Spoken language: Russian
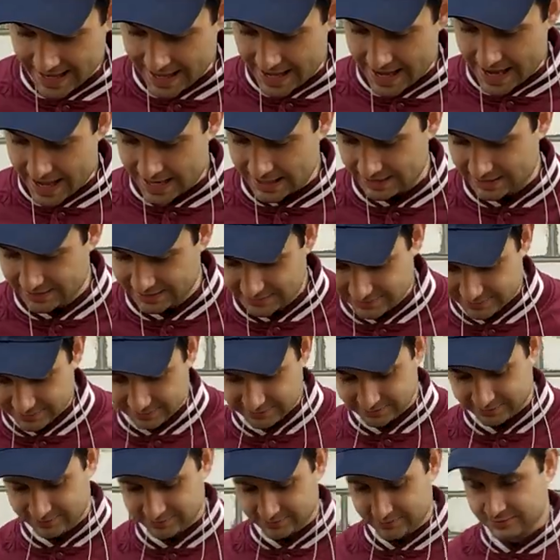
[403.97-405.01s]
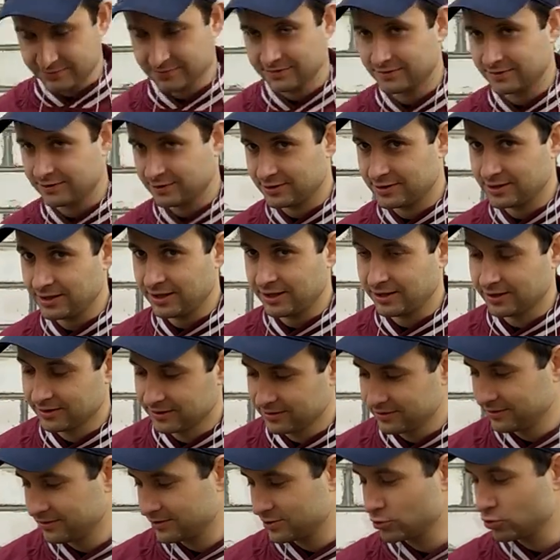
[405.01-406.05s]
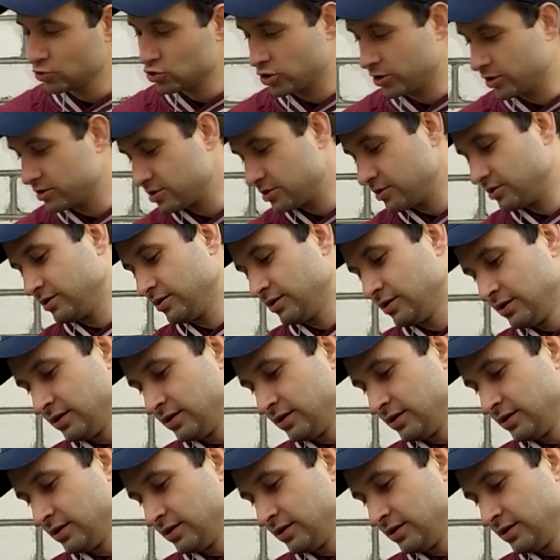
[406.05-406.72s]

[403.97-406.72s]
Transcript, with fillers: Стоять! Не дали? Слушается.